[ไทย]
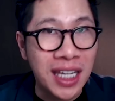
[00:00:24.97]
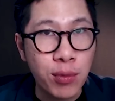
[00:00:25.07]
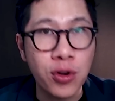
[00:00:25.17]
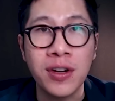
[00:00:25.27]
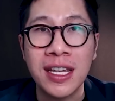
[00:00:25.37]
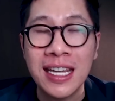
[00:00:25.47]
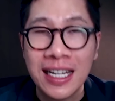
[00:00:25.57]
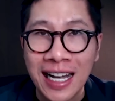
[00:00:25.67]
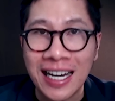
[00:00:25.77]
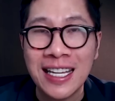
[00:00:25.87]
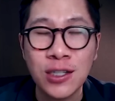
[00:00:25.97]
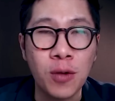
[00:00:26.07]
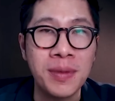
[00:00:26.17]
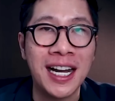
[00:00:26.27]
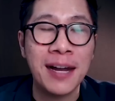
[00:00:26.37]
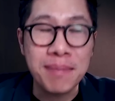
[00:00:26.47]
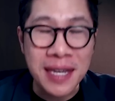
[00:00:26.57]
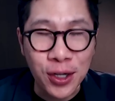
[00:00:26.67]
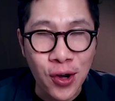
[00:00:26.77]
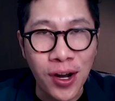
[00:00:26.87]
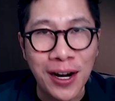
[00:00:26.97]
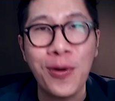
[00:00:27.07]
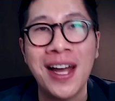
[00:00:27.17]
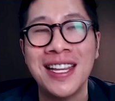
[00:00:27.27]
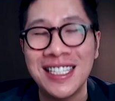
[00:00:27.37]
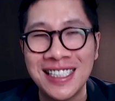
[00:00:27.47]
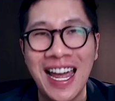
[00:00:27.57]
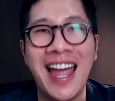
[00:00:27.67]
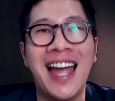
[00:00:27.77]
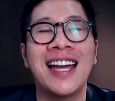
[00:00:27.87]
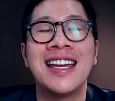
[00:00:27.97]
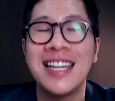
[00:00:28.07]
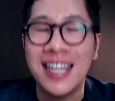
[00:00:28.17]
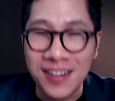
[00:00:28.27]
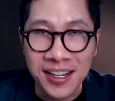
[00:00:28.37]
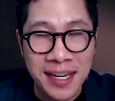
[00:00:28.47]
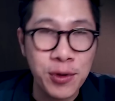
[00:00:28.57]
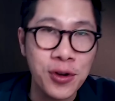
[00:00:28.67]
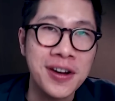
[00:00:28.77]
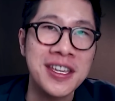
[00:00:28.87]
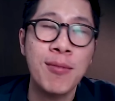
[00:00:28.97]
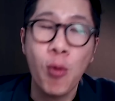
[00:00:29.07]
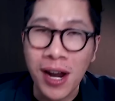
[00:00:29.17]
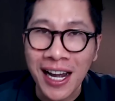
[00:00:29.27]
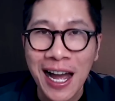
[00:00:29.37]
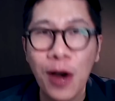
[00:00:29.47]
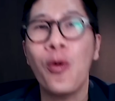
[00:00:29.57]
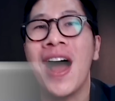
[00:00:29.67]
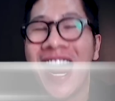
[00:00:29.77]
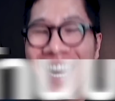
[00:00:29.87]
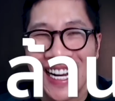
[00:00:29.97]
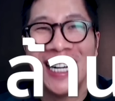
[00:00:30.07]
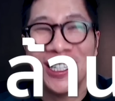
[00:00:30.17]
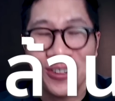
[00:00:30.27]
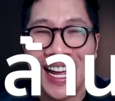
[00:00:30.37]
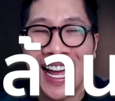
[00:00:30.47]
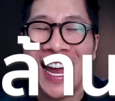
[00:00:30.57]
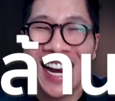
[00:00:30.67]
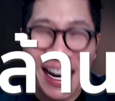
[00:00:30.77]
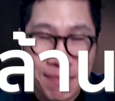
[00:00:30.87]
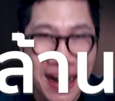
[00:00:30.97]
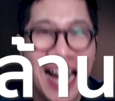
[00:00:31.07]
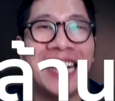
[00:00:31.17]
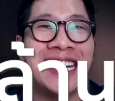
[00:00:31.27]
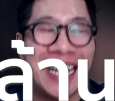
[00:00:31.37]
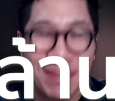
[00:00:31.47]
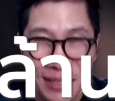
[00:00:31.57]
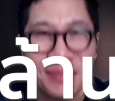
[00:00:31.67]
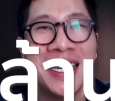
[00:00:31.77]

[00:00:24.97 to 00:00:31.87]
ดูคลิปวิดีโอนี้กันให้จบนะครับมีของรางวัลแจกในคลิปวิดีโอนี้มูลค่ากว่า 1.5 ล้านบาทนะครับ